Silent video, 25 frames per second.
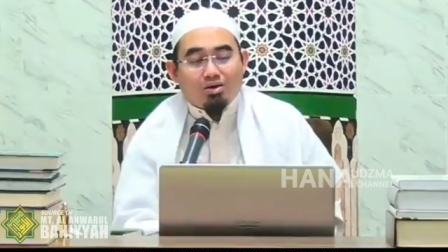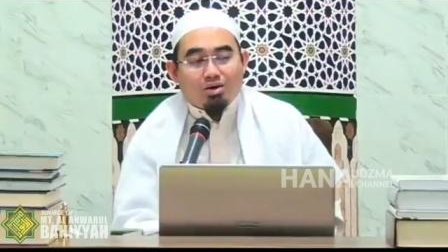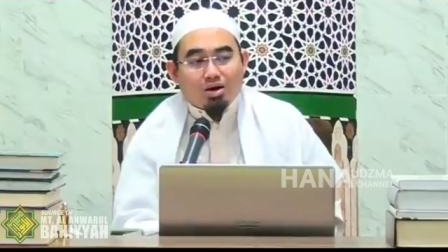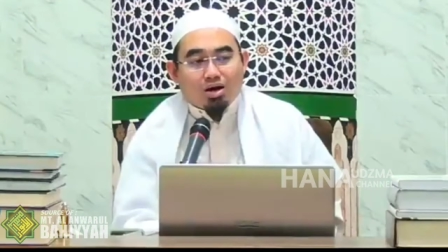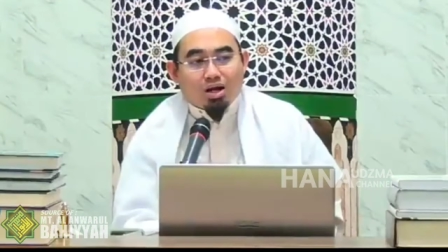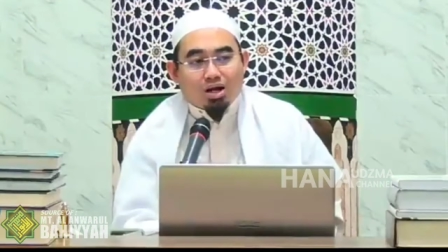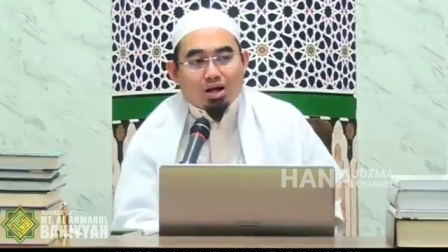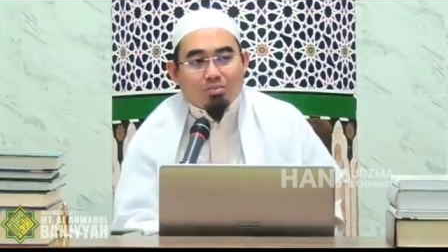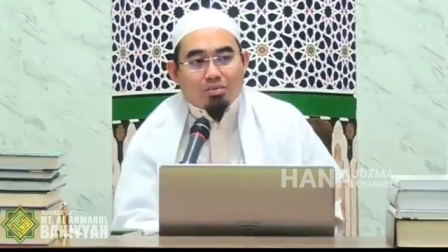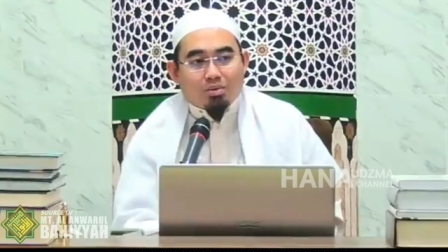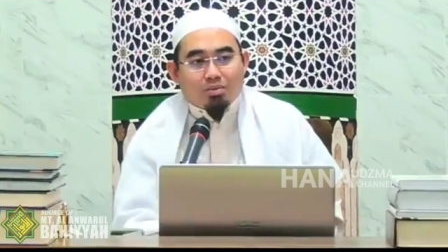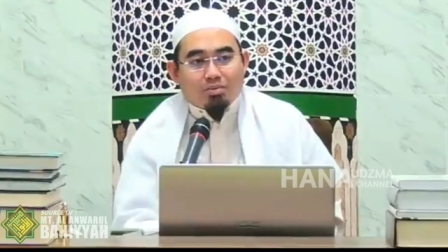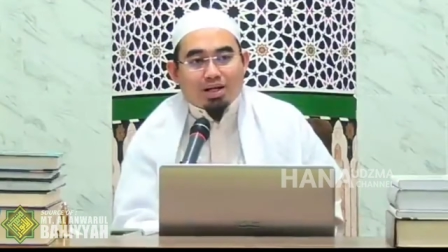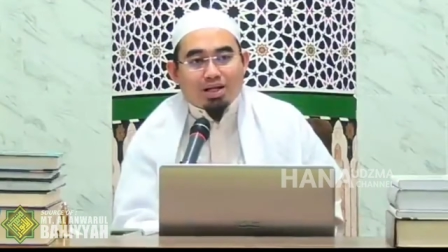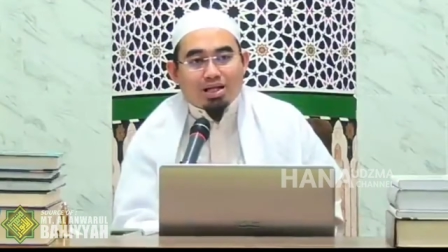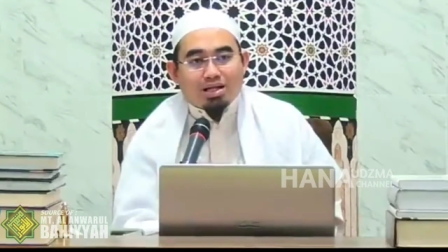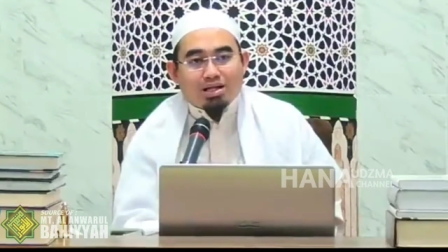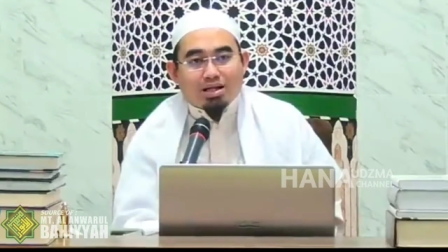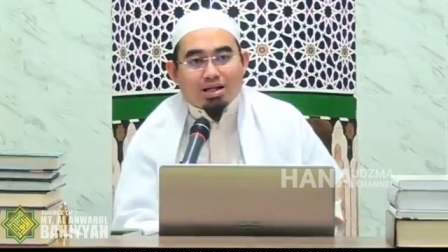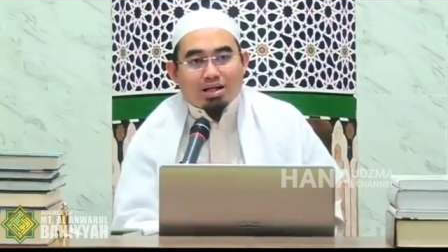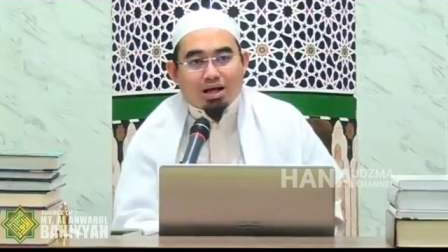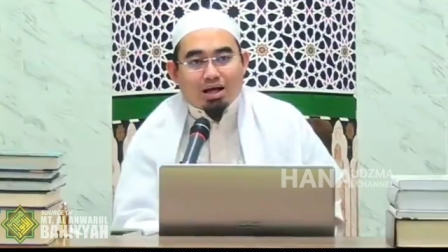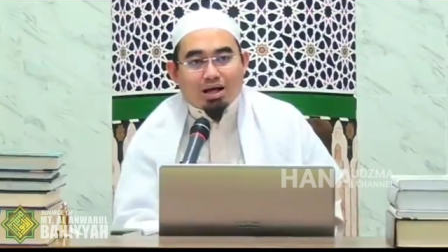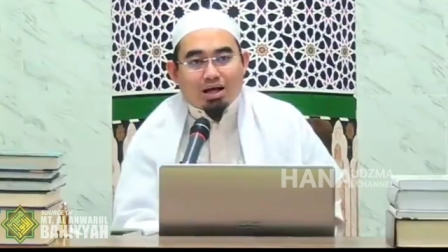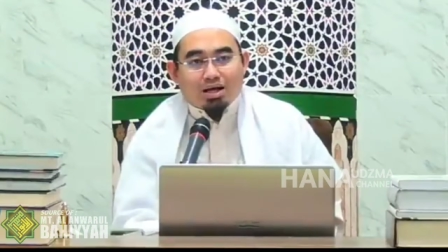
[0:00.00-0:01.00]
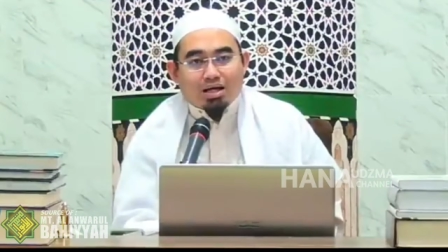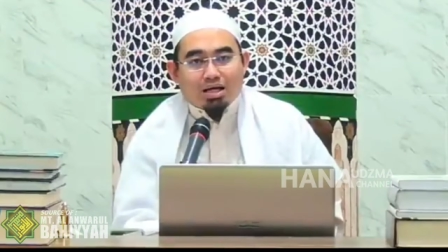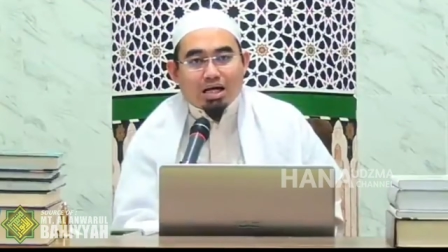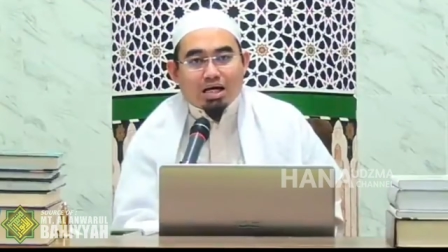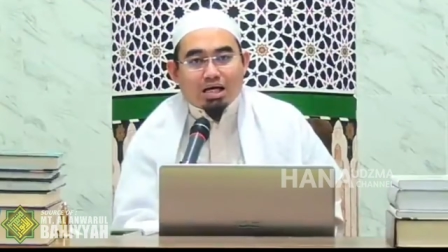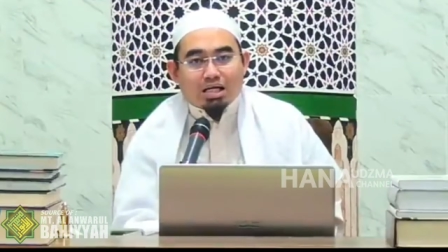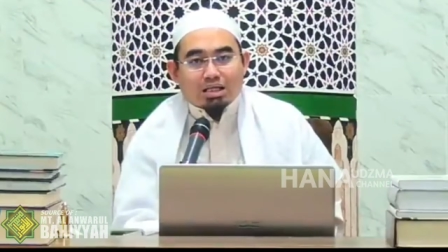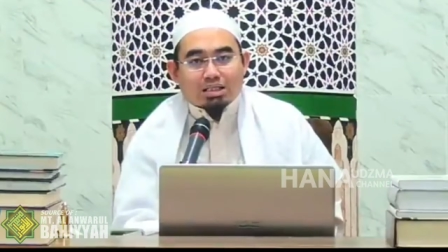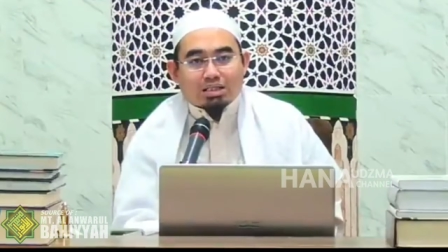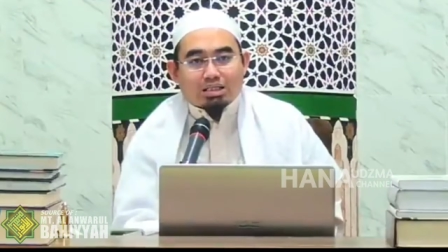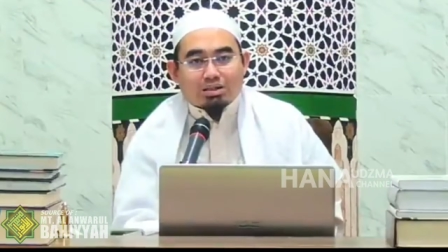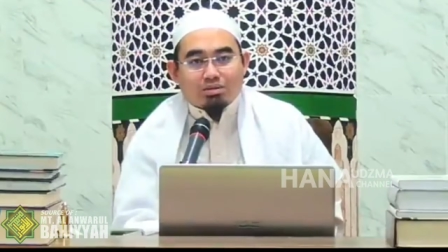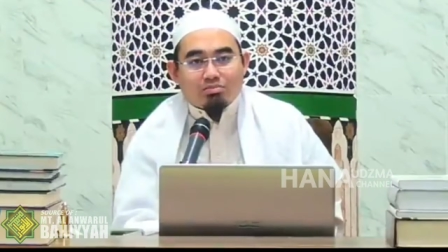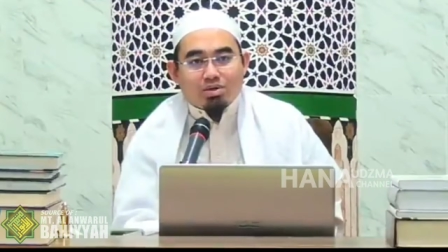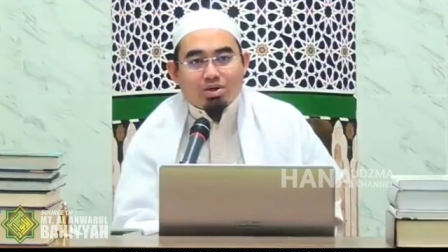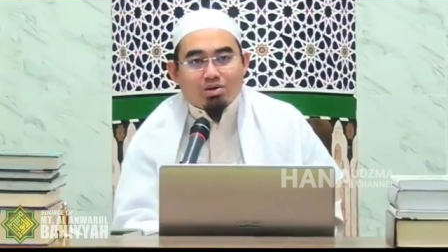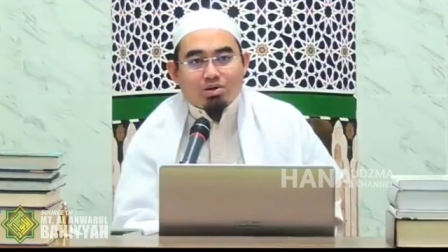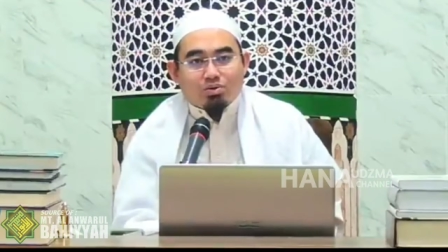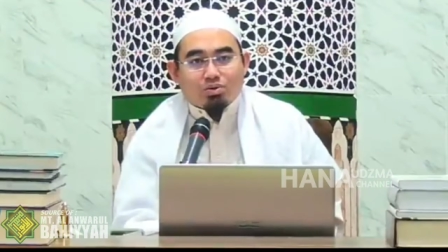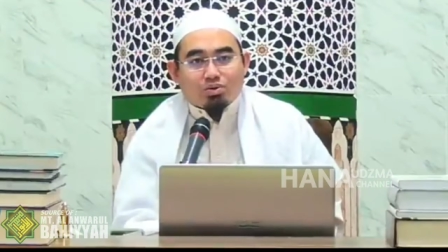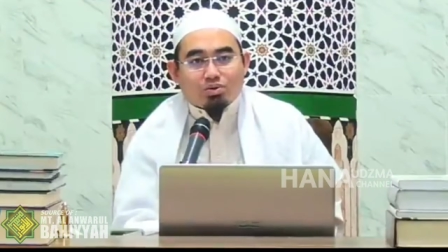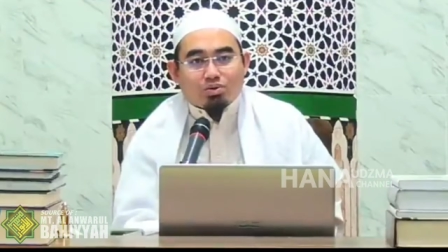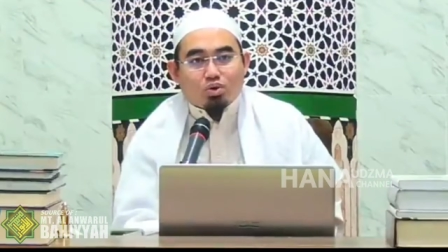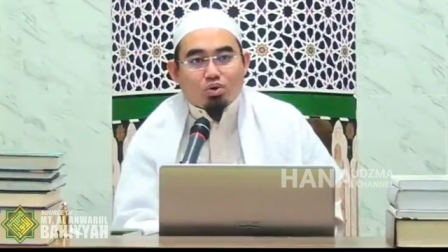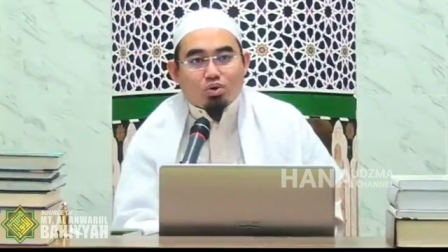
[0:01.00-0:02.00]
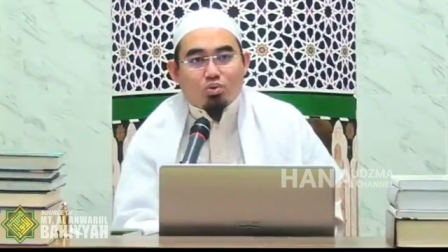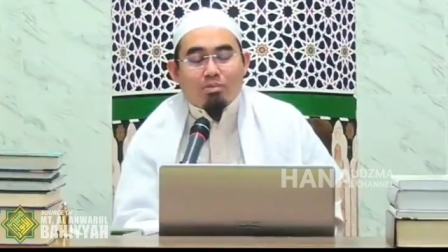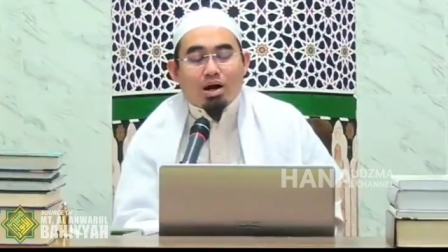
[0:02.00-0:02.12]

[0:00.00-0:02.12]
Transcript: oleh pemerintah yang resmi untuk